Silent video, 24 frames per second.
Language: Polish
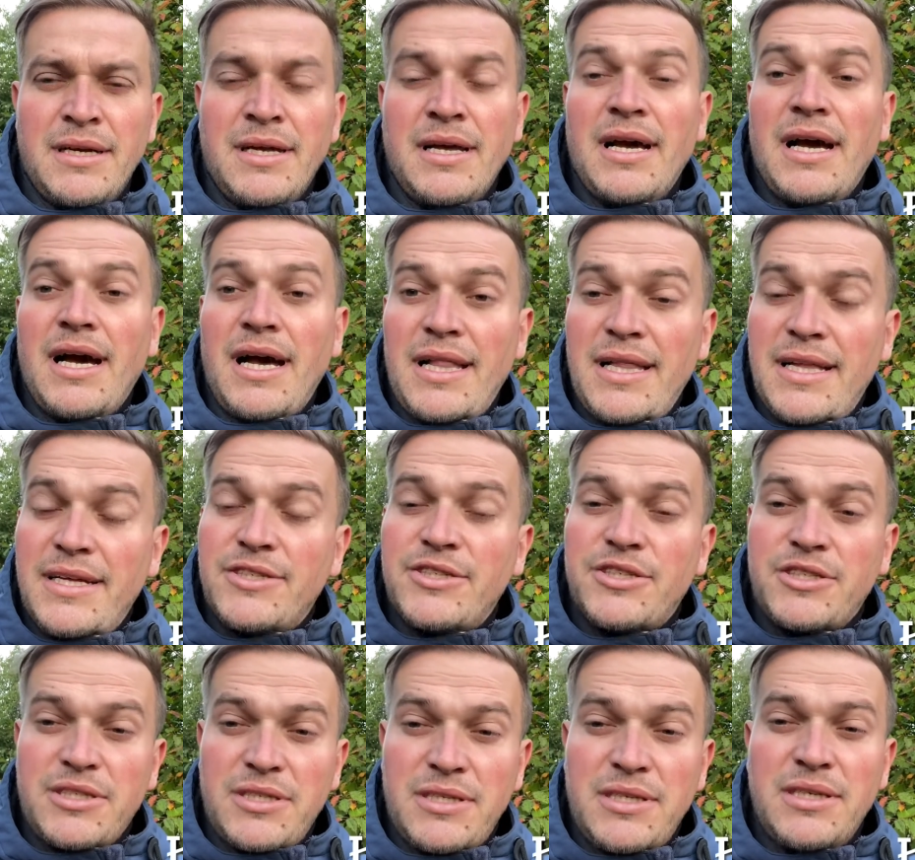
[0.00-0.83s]
Ale
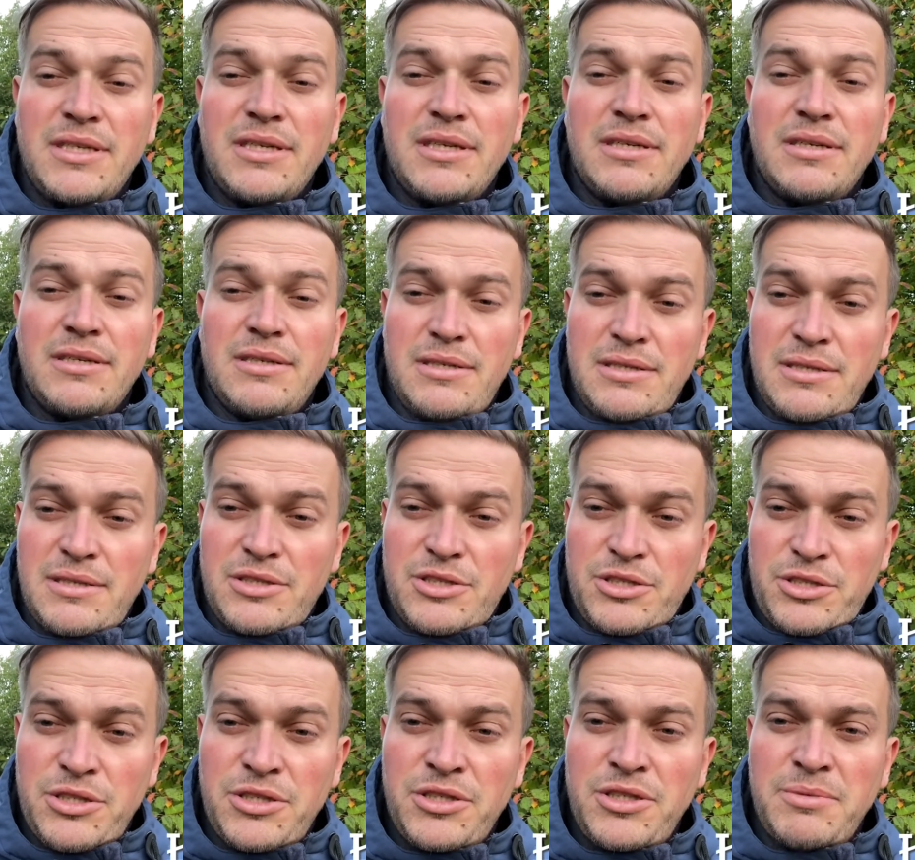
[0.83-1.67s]
czy
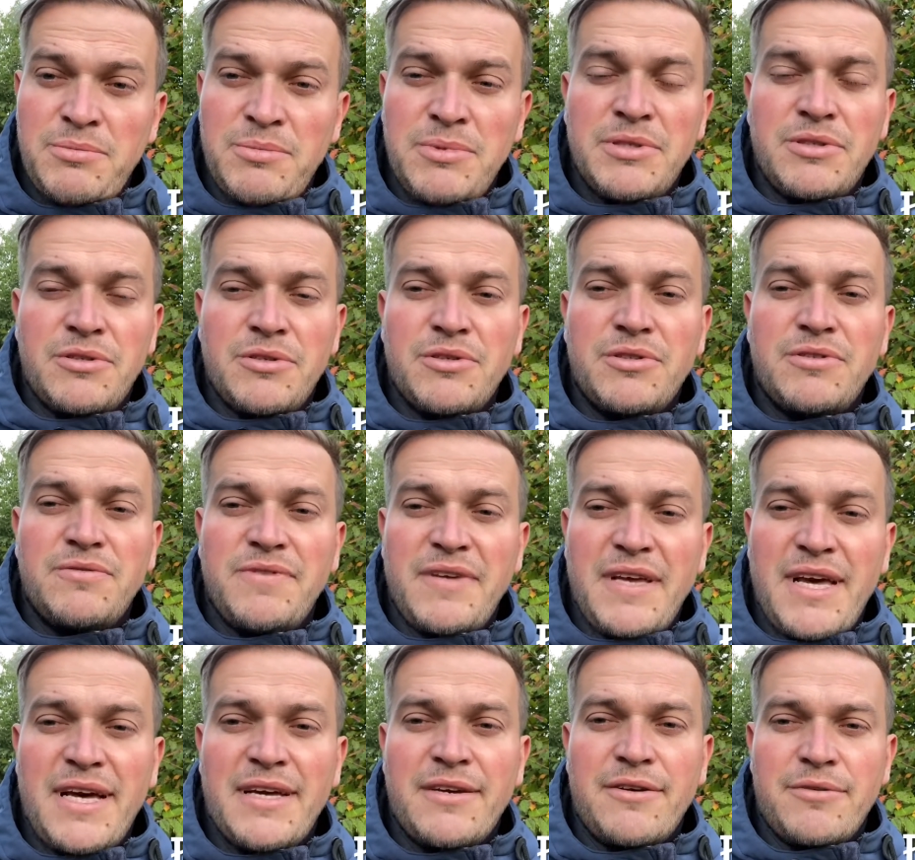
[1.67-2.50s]
czynimy to z
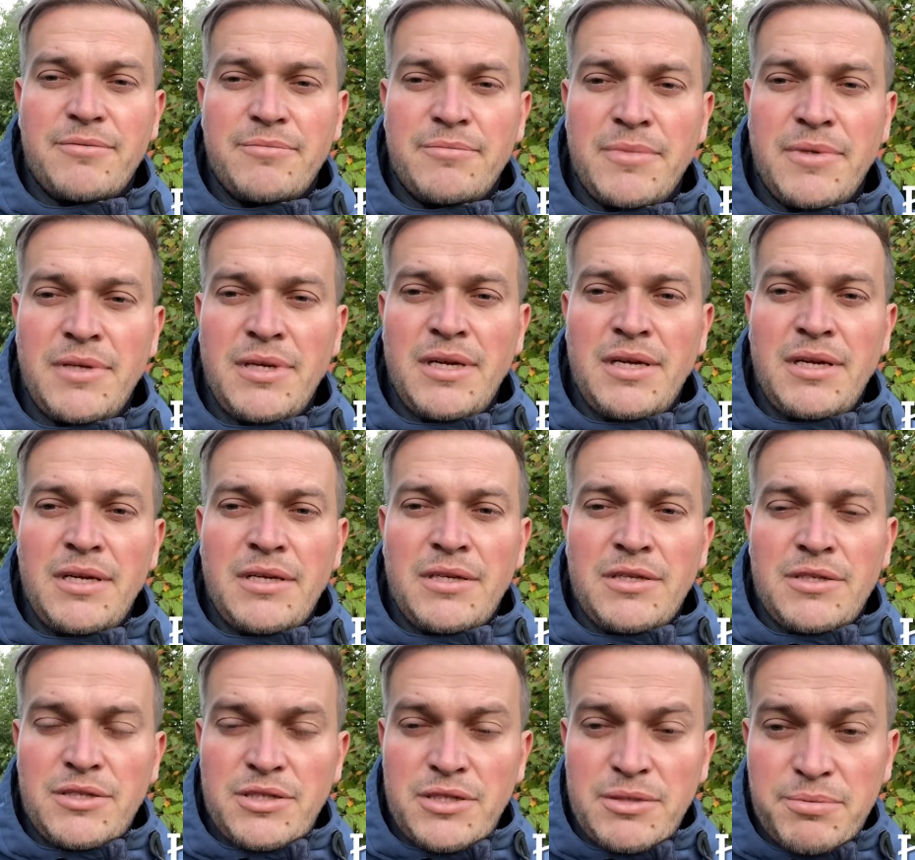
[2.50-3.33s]
wiarą?
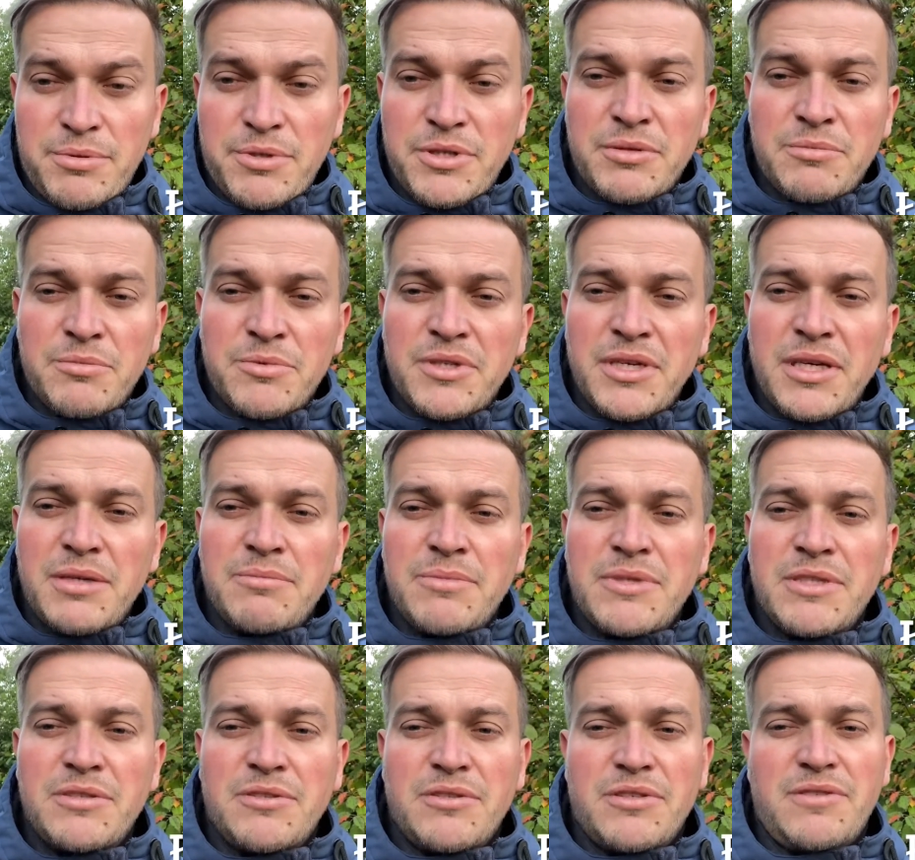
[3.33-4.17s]
Czy
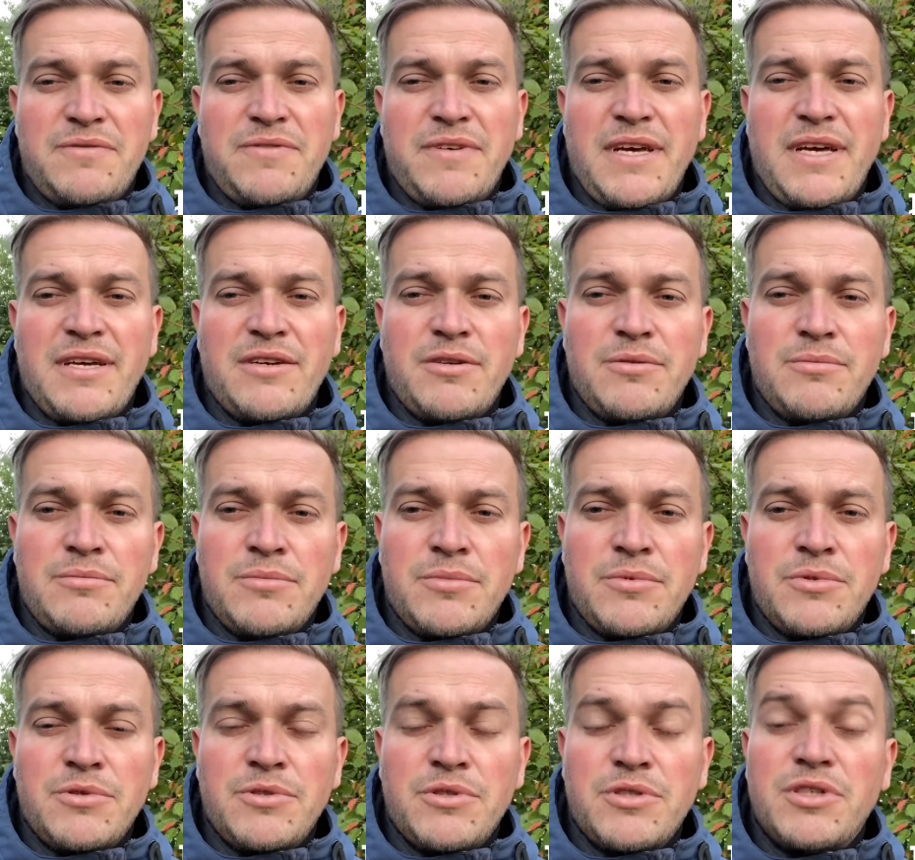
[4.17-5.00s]
przyjmujemy to z wiarą?
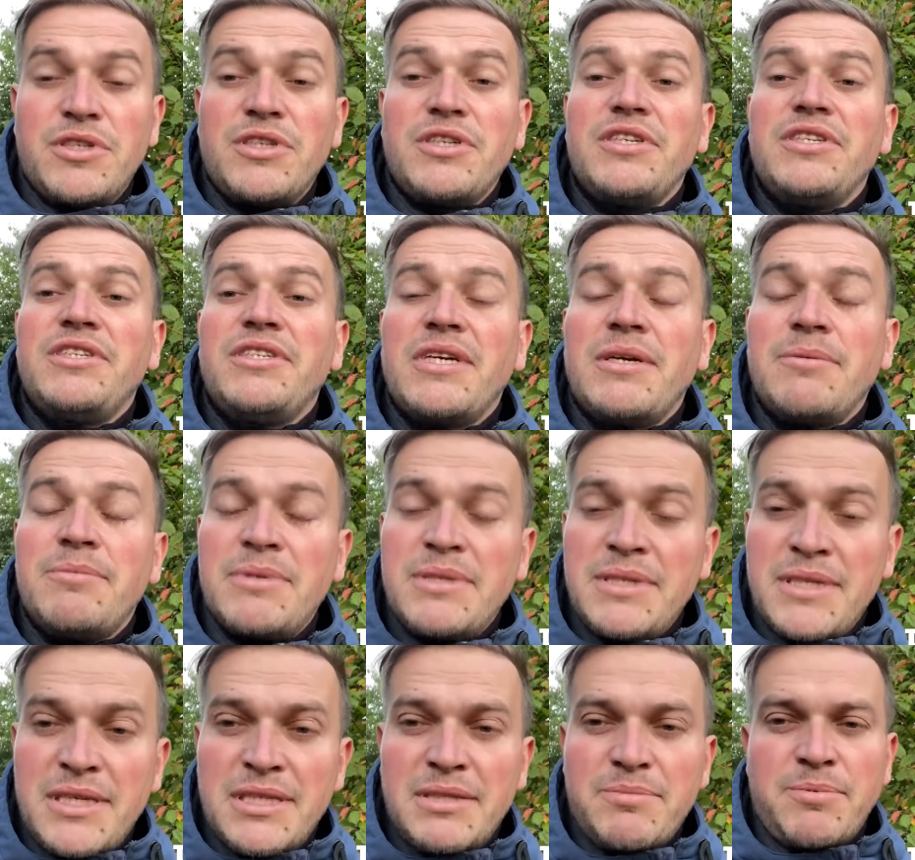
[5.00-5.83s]
Czy idziemy
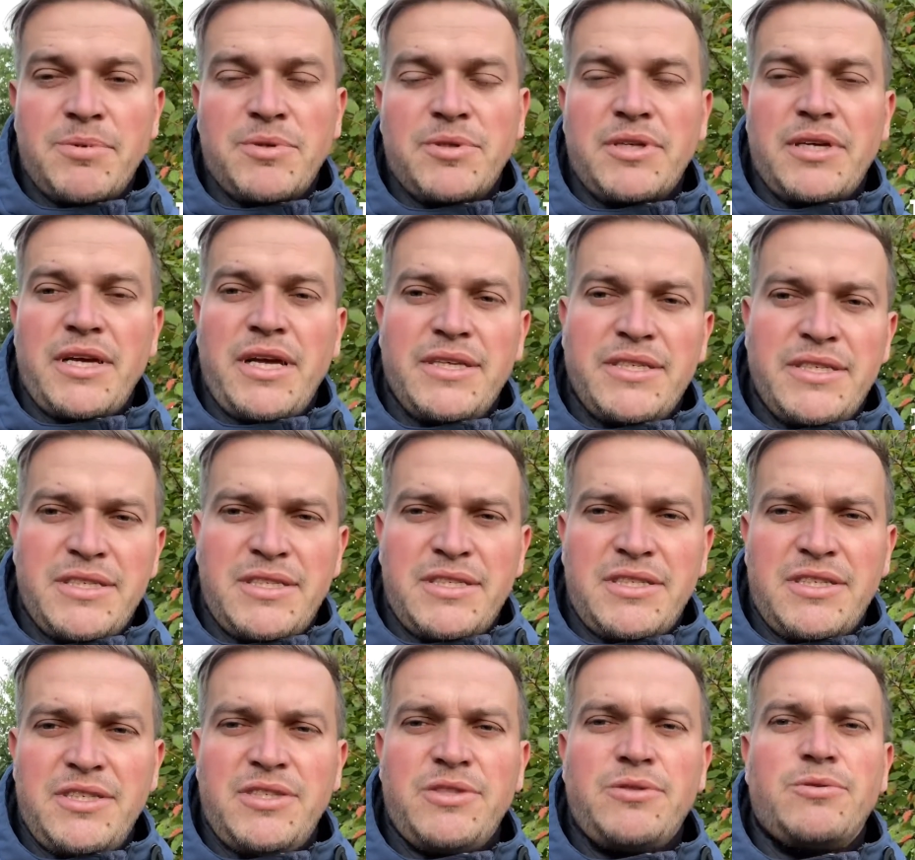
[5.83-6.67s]
na spotkanie z
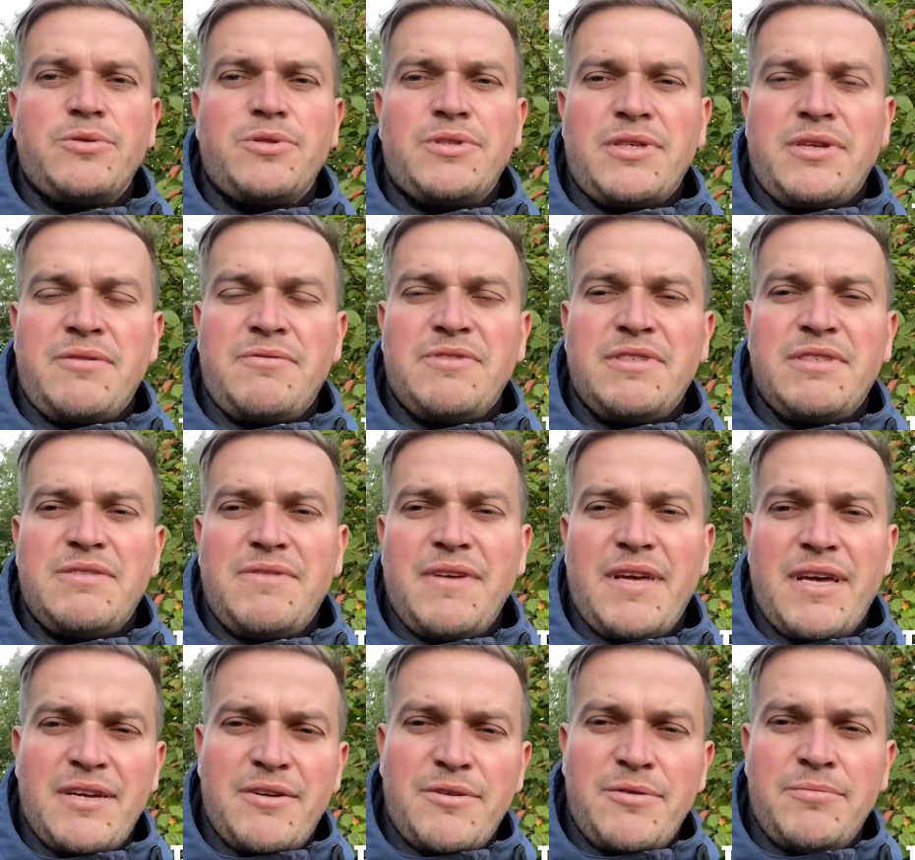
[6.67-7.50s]
Chrystusem z
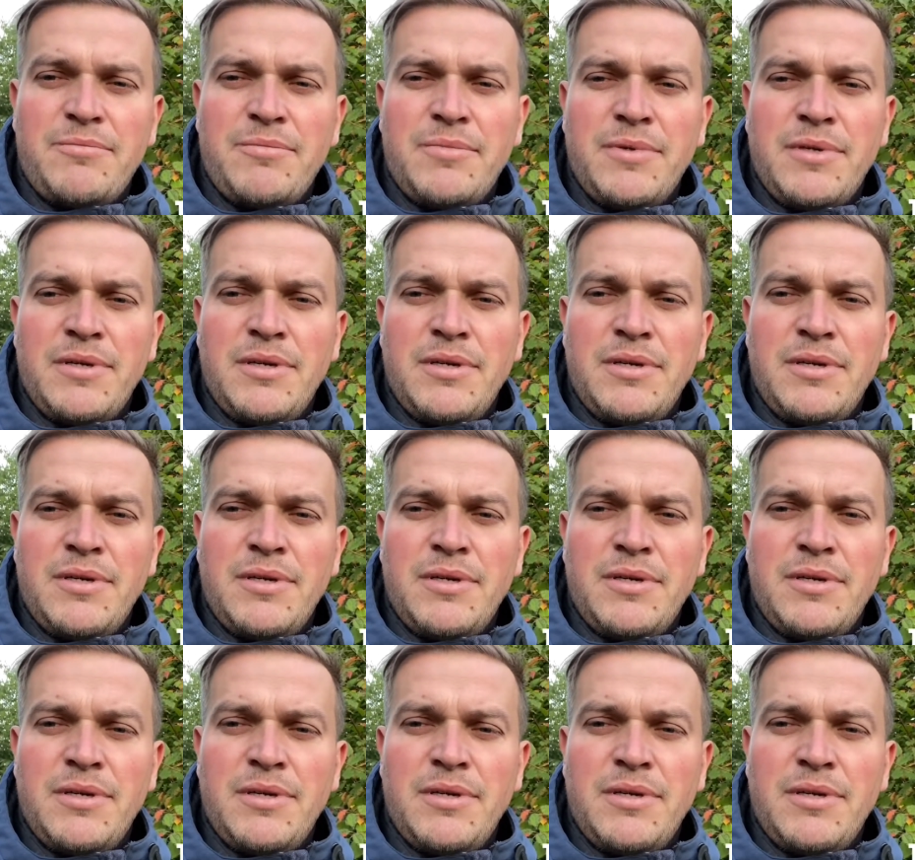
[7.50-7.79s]
wiarą?